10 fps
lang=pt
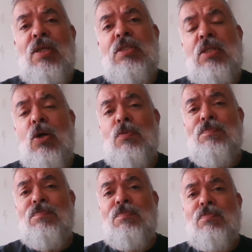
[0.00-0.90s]

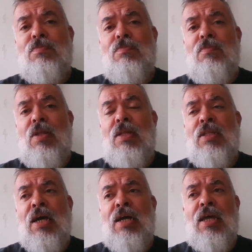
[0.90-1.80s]
Então,
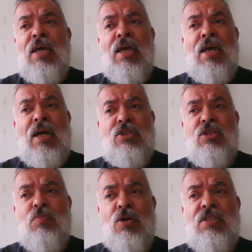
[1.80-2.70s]
né, é, a
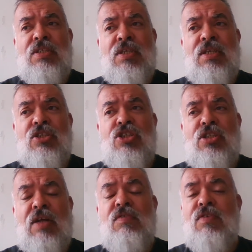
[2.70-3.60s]
gente pode dizer que a gente
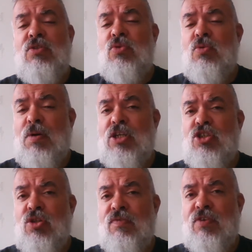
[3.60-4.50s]
está vivendo num
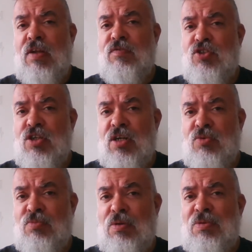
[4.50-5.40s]
país
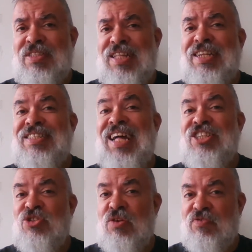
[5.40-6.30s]
Lovecraftiano, uma
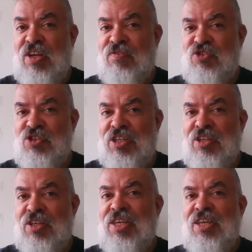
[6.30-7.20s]
mentalidade
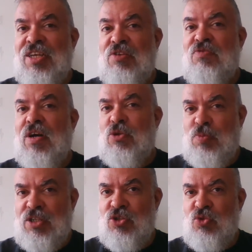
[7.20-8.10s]
Lovecraftiana em vários
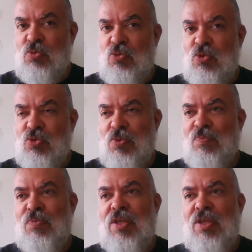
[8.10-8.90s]
países do mundo.